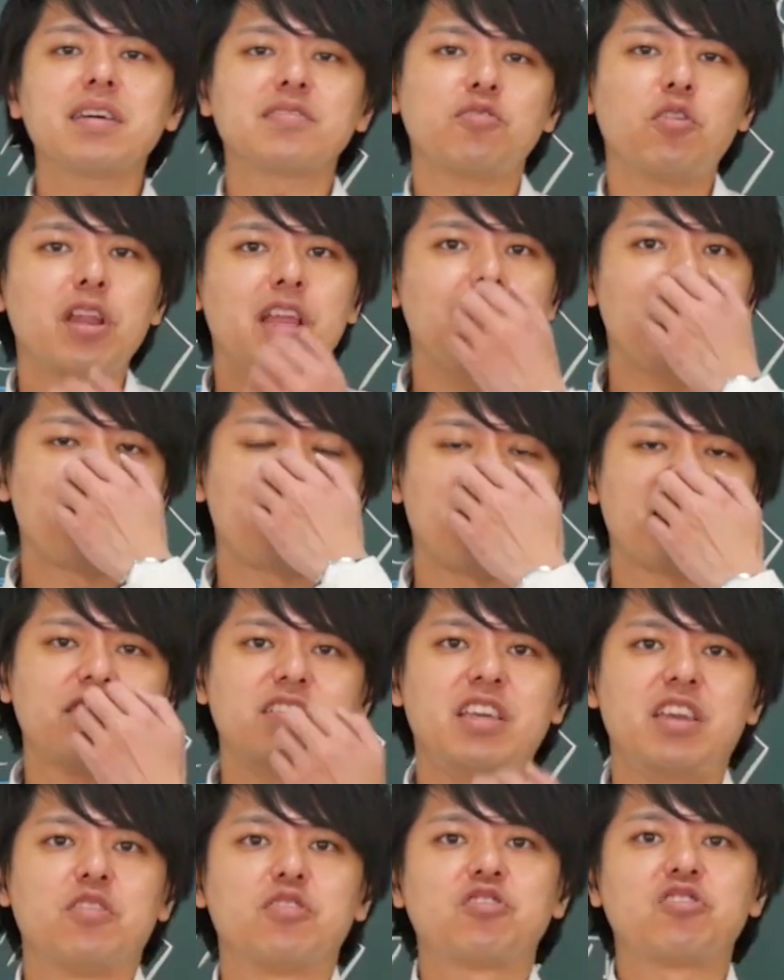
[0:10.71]
さあ、それでは
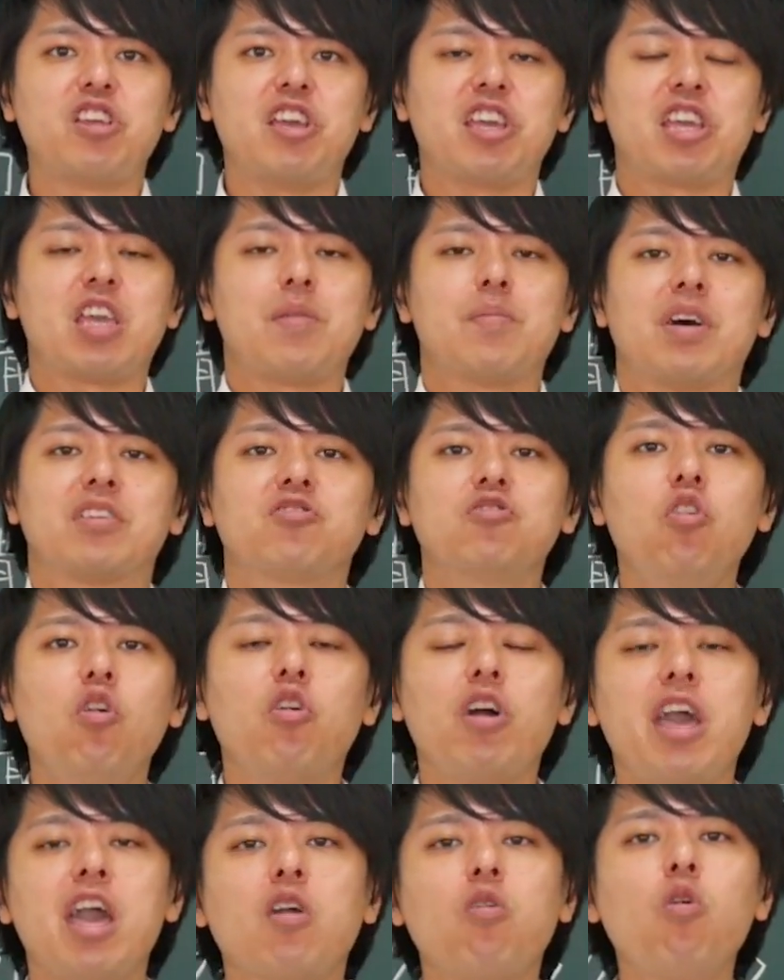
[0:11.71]
確認をしていきま
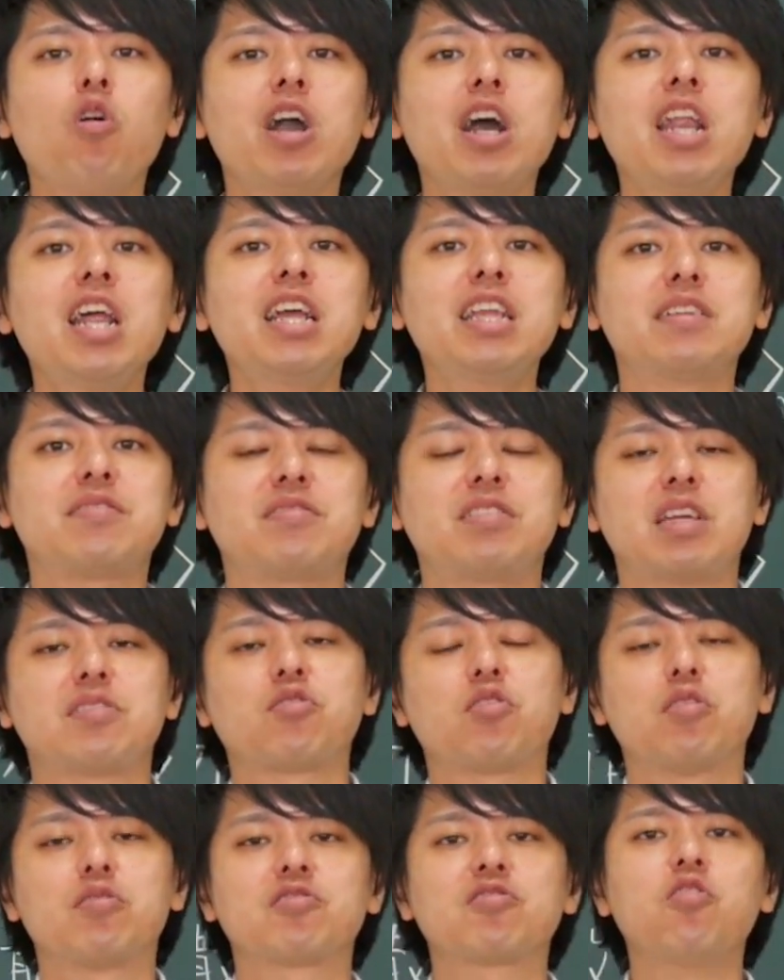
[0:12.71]
しょう。ここからですね、
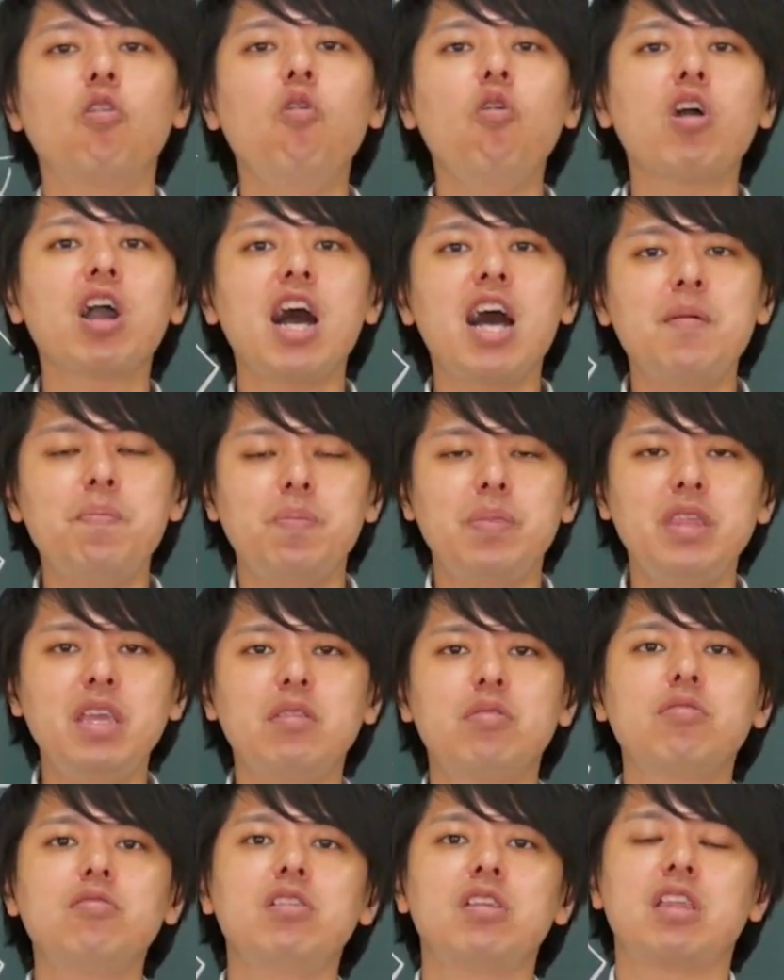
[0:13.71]
その相関
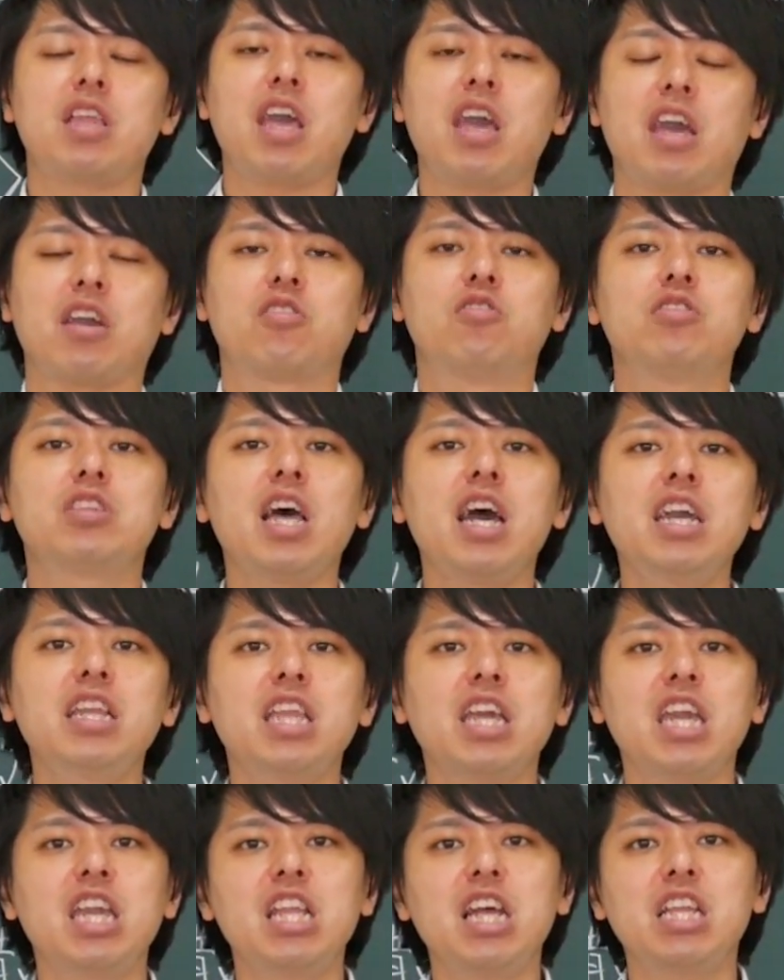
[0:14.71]
について具体
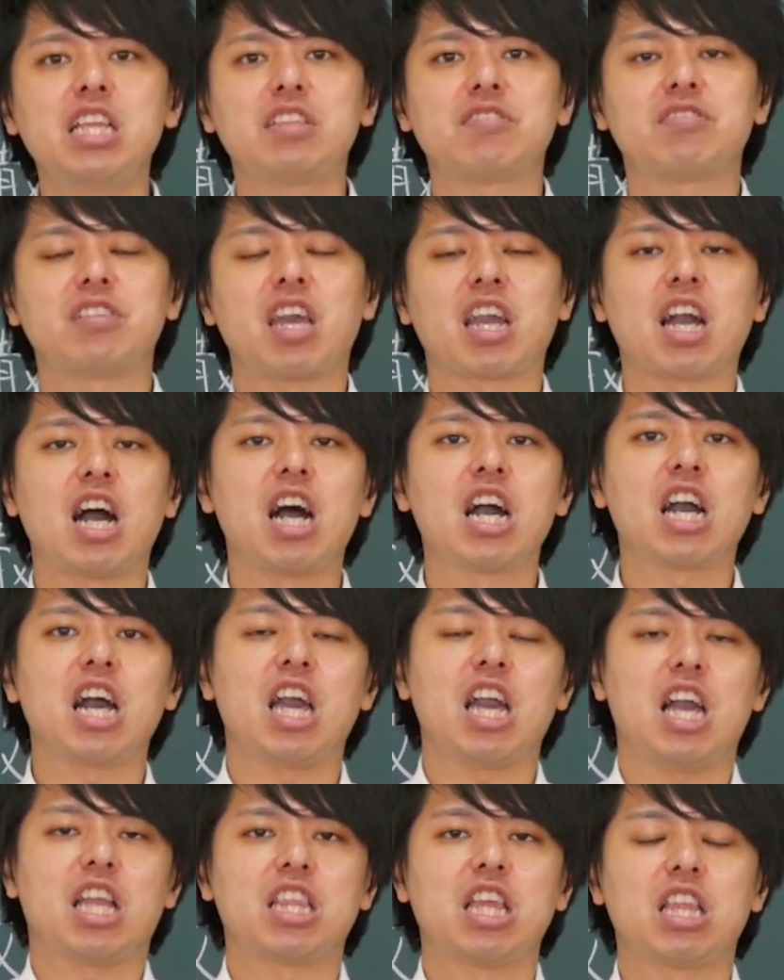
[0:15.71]
的なですね、考
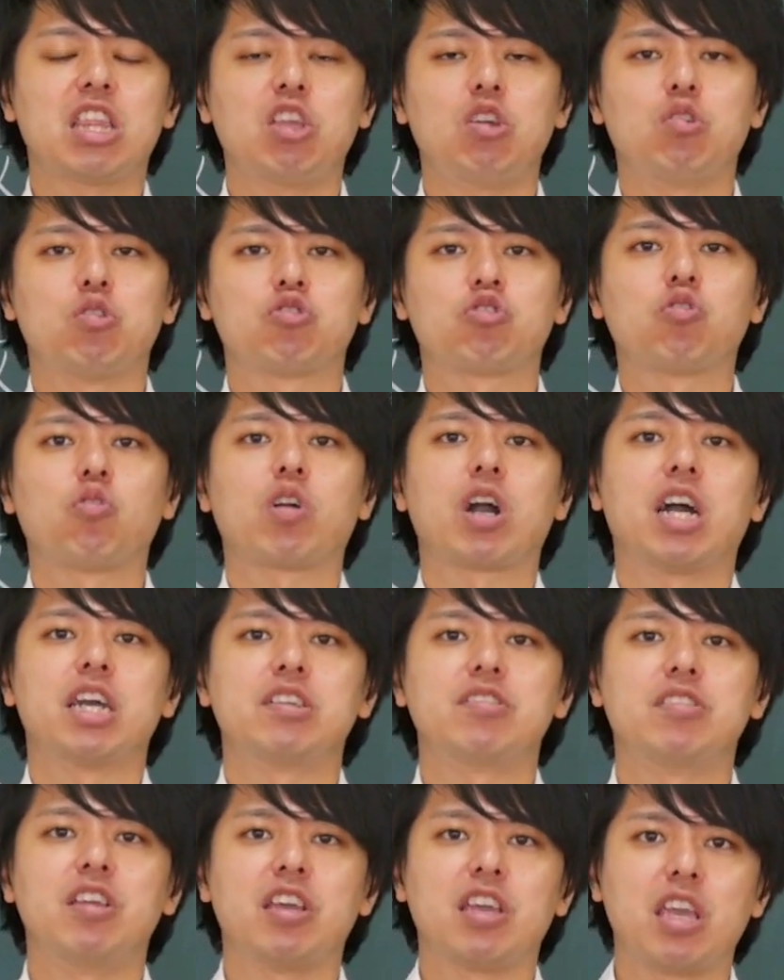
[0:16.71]
え方っていうのを紹
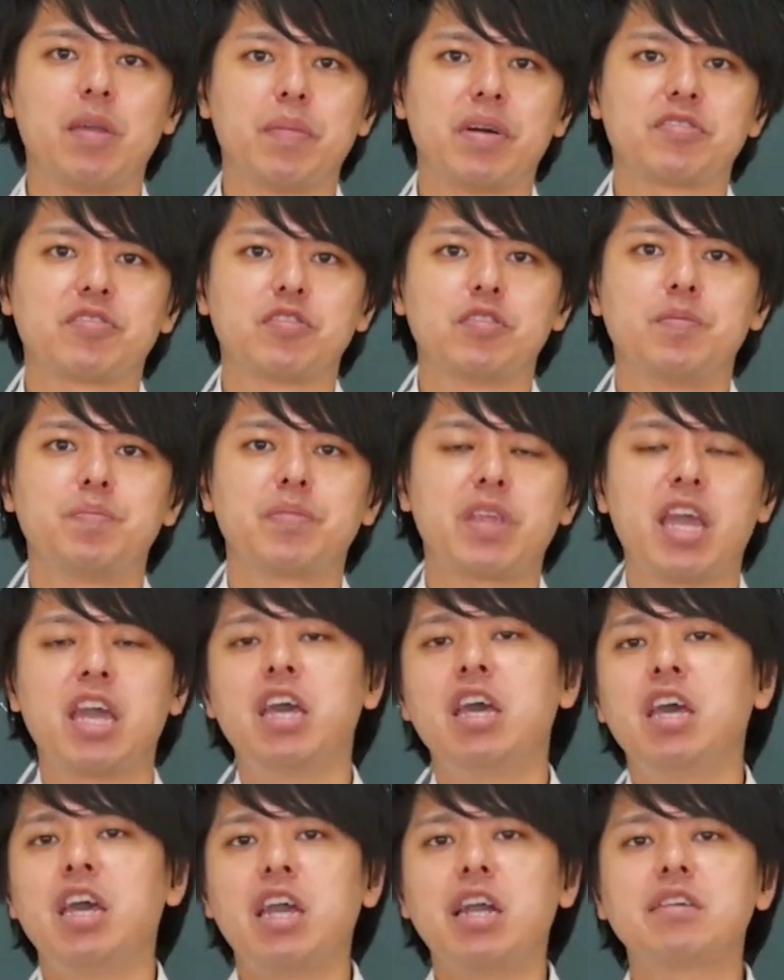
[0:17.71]
介していきます。
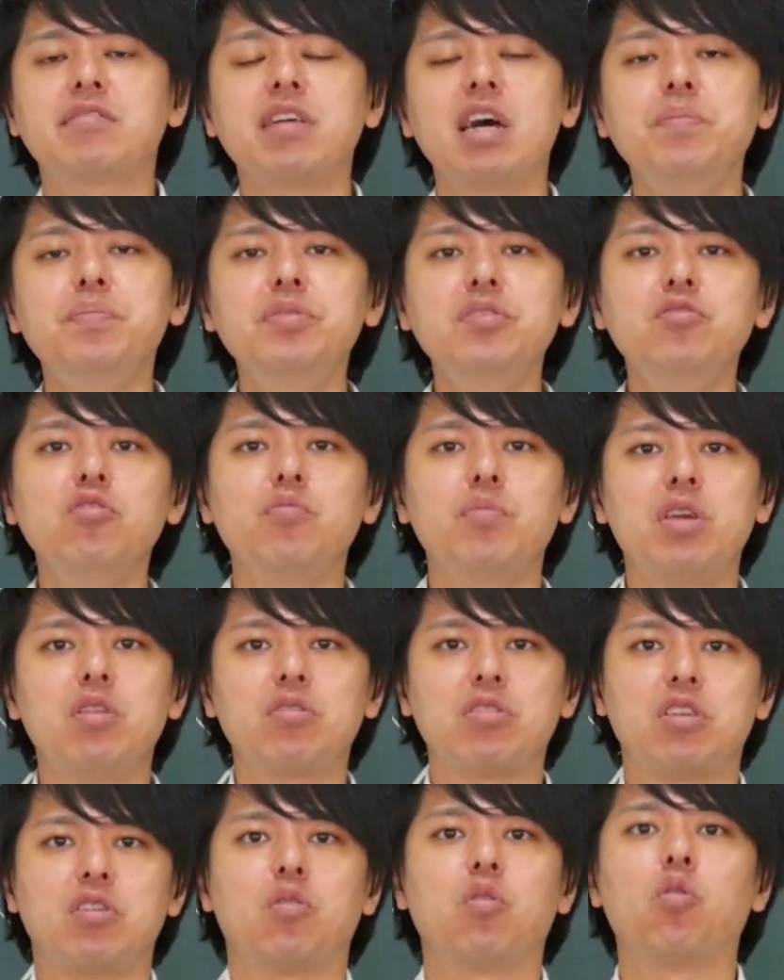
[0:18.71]
ね。散布図を見
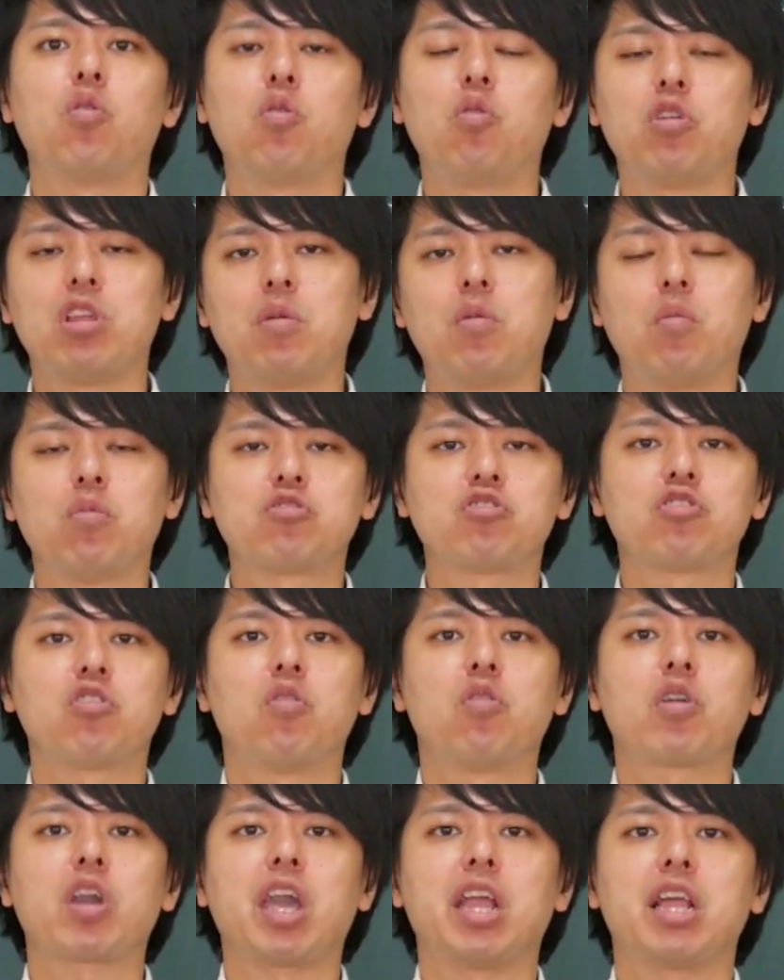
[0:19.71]
るっていう方法でももち
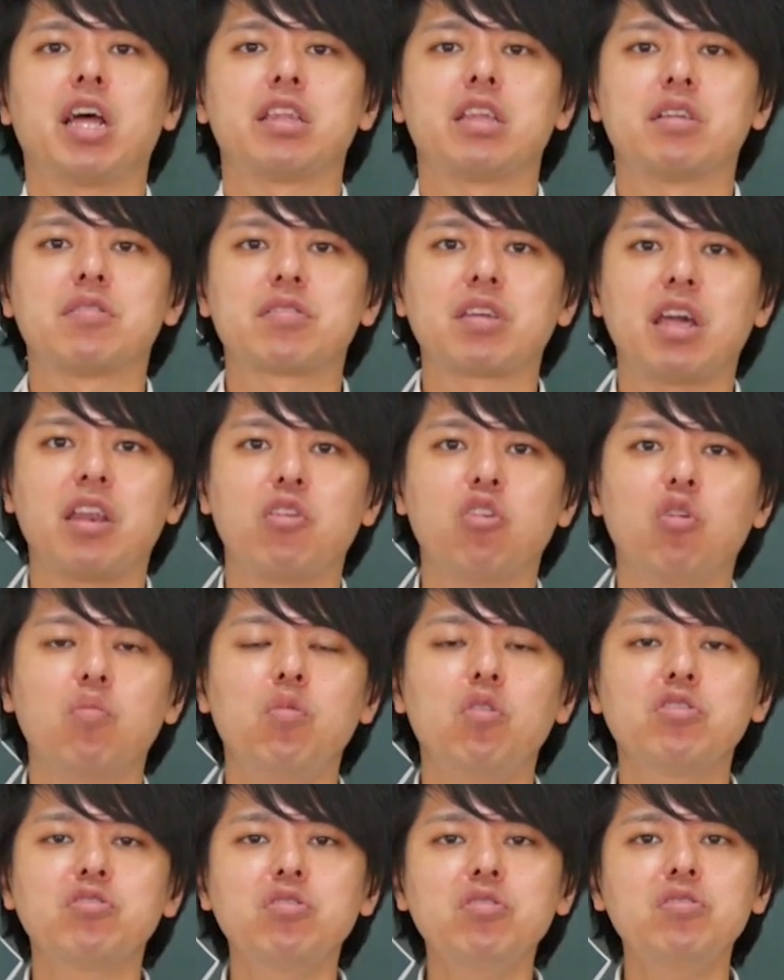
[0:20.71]
ろん OK なんですけれど
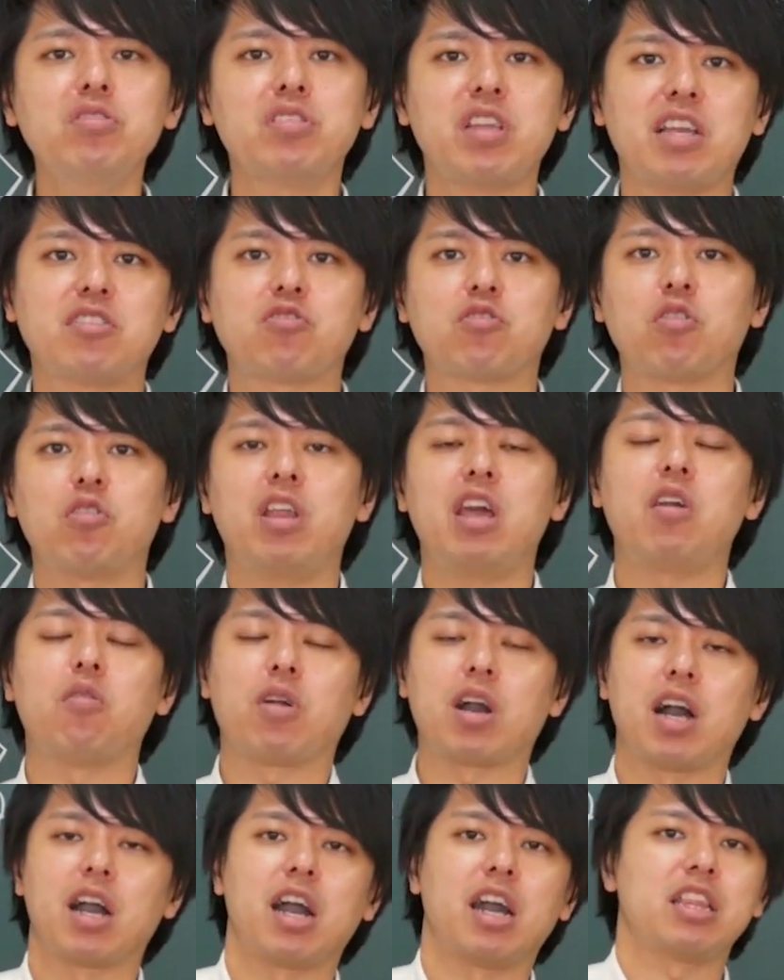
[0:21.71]
も、一つね、ちょっと例
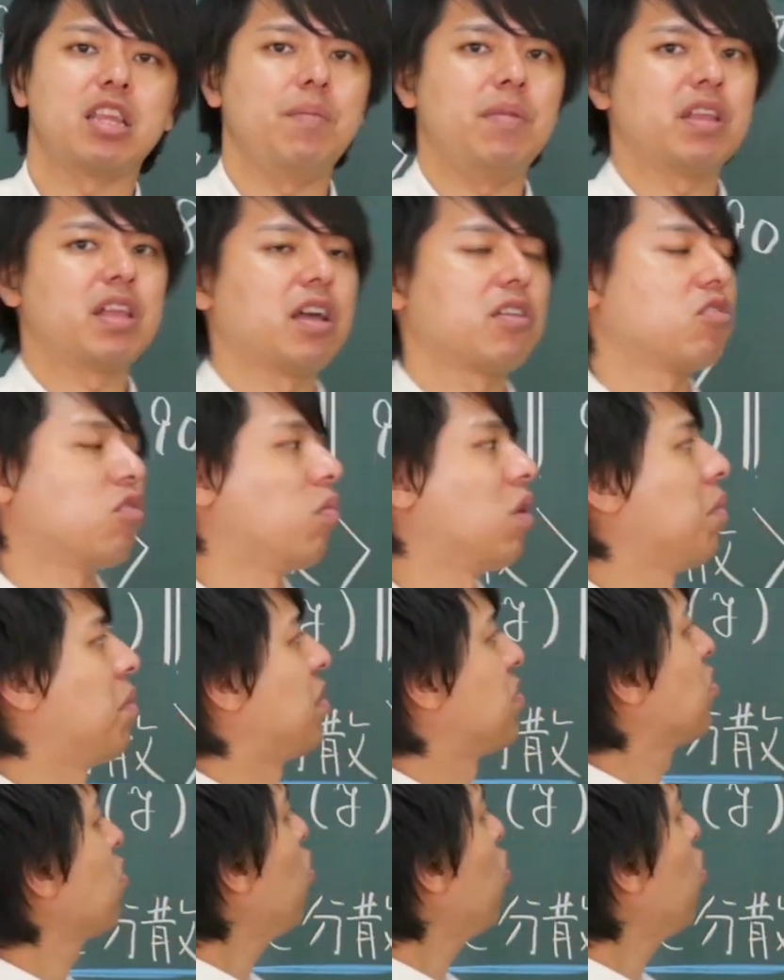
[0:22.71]
を考えてみたいと思いま